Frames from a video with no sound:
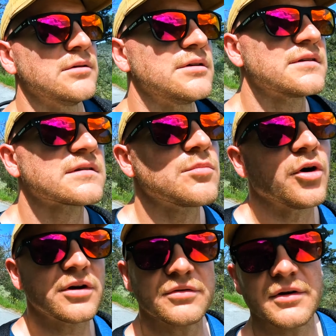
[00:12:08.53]
Und dieses
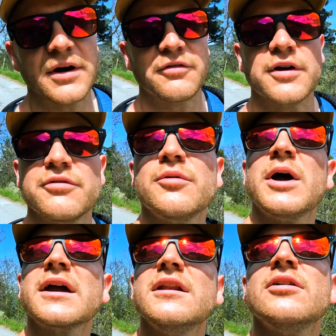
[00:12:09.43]
Gebäude, wo wir vorhin
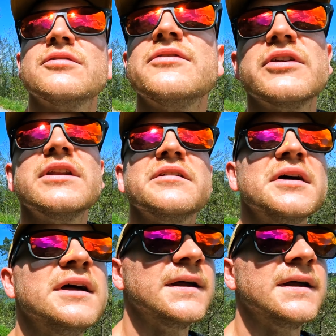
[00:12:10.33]
vorbeigelaufen sind,